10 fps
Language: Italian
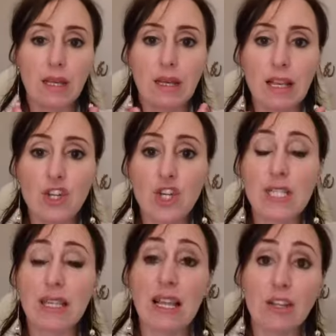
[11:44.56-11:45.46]
la
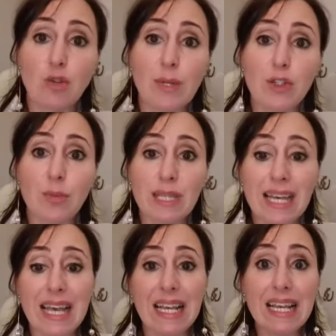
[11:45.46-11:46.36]
scelta dell'argomento
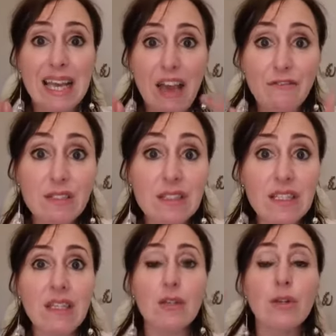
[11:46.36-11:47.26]
perché
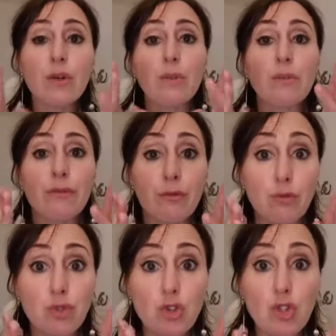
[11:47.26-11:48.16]
l'IFT
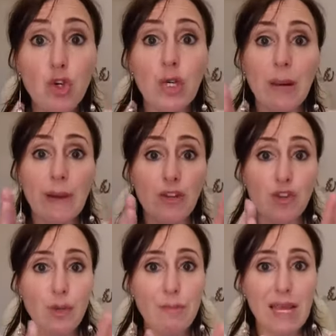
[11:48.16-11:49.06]
funziona
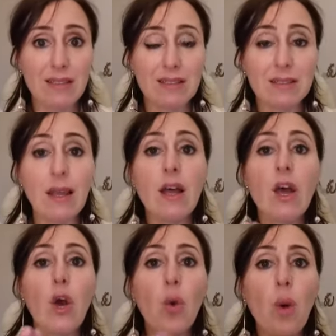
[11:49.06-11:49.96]
maggiormente
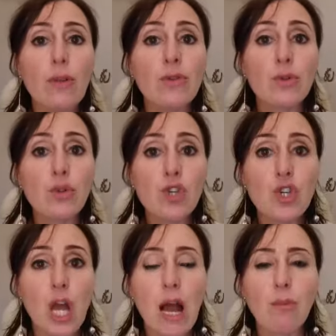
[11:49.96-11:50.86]
quando
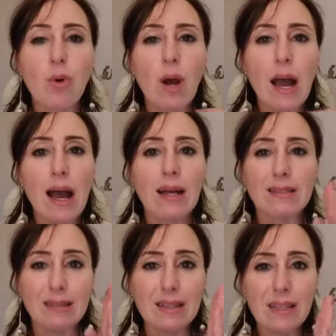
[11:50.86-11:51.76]
riusciamo a
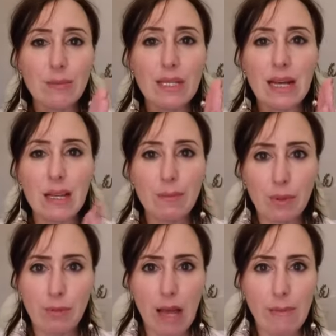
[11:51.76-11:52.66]
determinare il
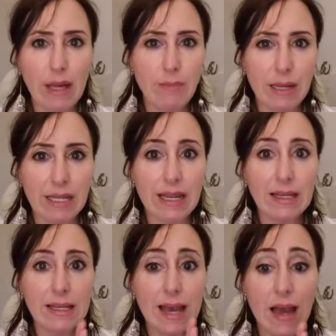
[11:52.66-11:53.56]
problema in maniera
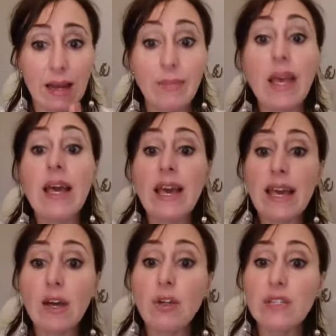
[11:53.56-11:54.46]
chiara.
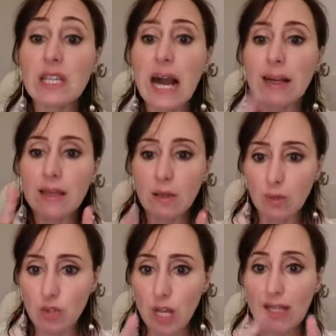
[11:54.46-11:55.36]
E così anche
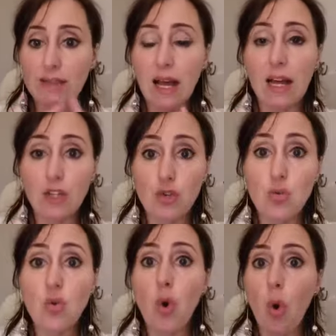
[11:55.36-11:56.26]
con Getta
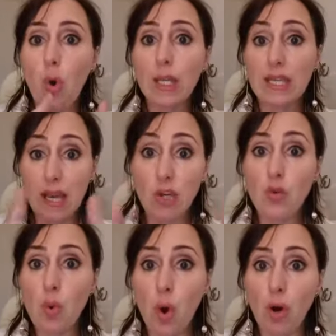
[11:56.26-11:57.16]
aggiungo o chi è
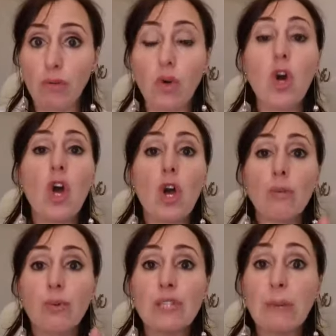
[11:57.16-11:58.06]
nuovo,
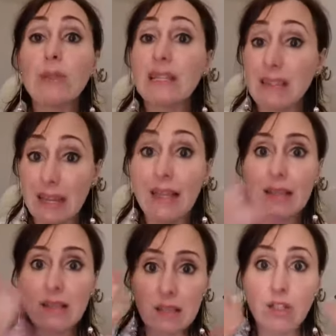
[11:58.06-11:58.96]
possiamo trattare
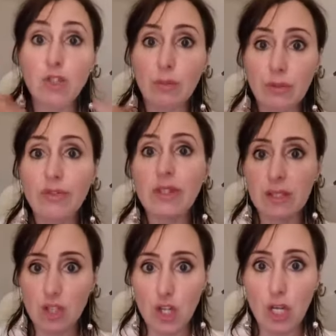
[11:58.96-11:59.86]
anche i sintomi
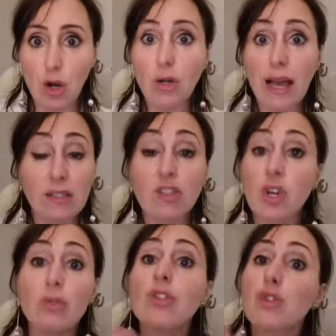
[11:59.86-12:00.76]
fisici, ok? Se c'è
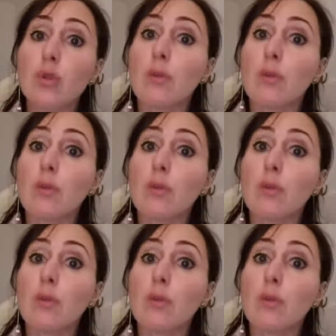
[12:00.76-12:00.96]
un disturbo